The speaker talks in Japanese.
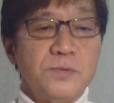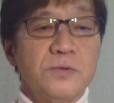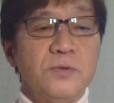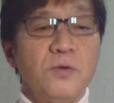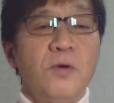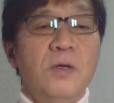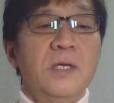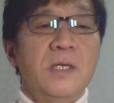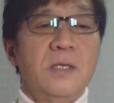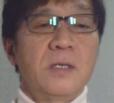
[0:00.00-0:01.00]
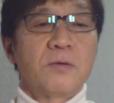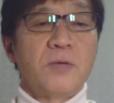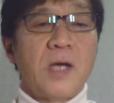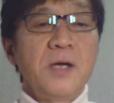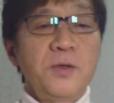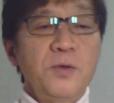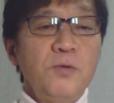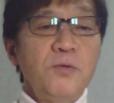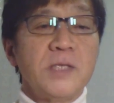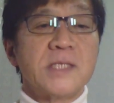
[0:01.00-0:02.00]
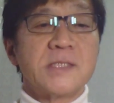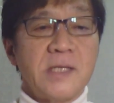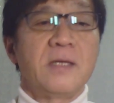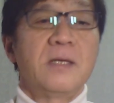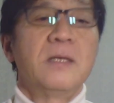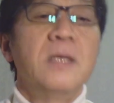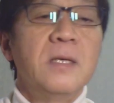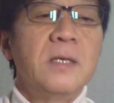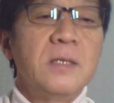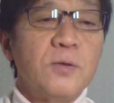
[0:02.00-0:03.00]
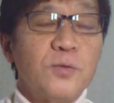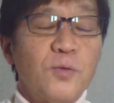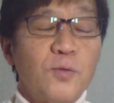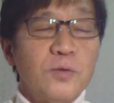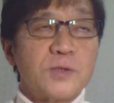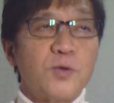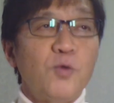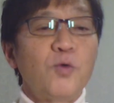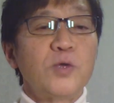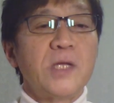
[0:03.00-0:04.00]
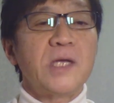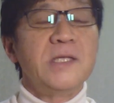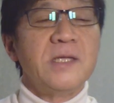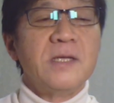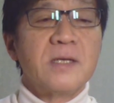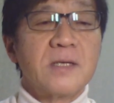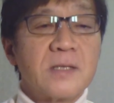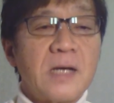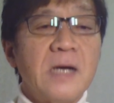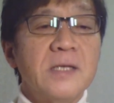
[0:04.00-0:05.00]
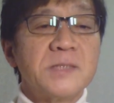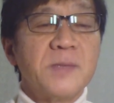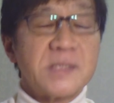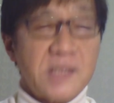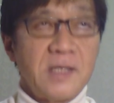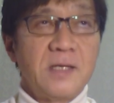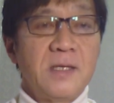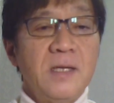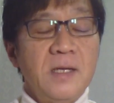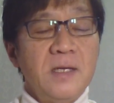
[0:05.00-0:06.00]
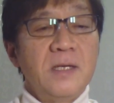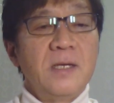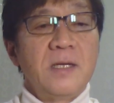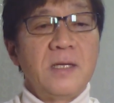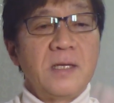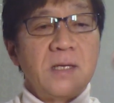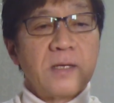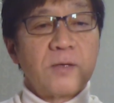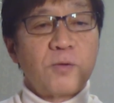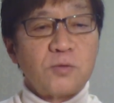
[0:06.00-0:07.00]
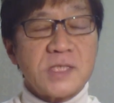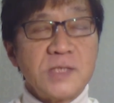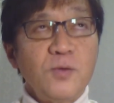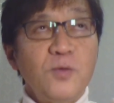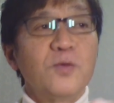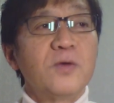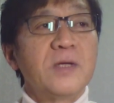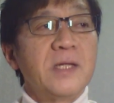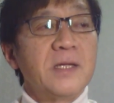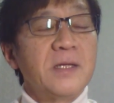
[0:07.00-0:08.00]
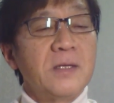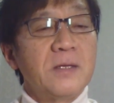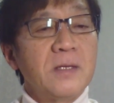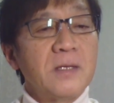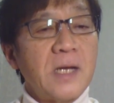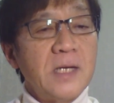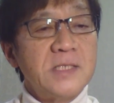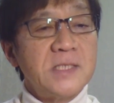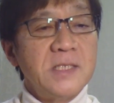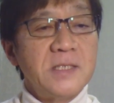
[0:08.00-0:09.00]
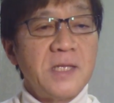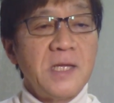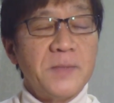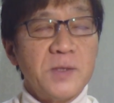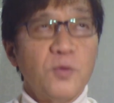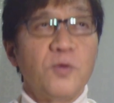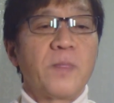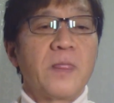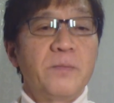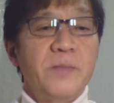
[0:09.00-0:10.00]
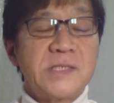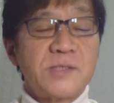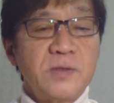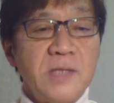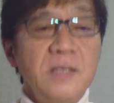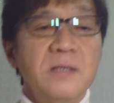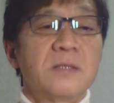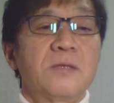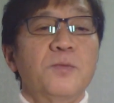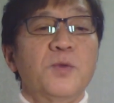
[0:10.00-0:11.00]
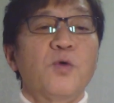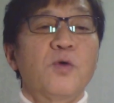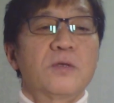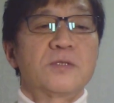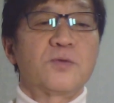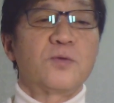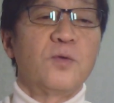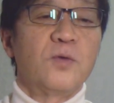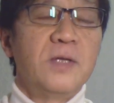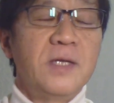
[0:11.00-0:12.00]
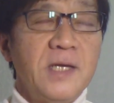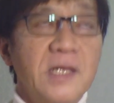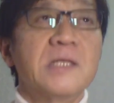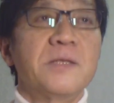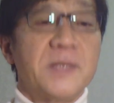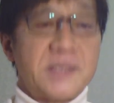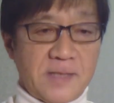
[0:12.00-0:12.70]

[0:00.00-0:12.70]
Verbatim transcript: の反響をですね、いろいろとこの総合的に勘案しまして、えー、今年の、えー、配信テーマのベスト10というのをちょっと選んでみました。